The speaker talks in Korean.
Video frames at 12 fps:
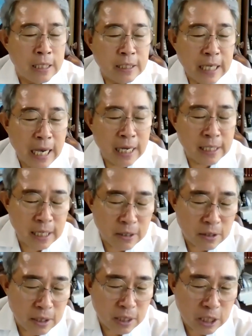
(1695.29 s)

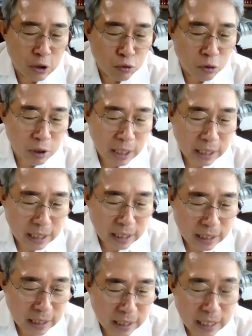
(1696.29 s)
장사는 이윤을
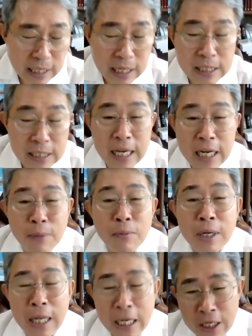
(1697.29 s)
남기는 게 아니라
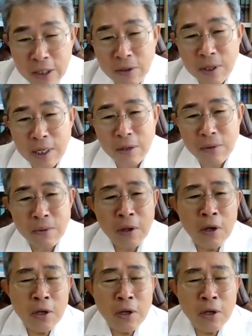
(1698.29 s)
사람을 남기는 거라고.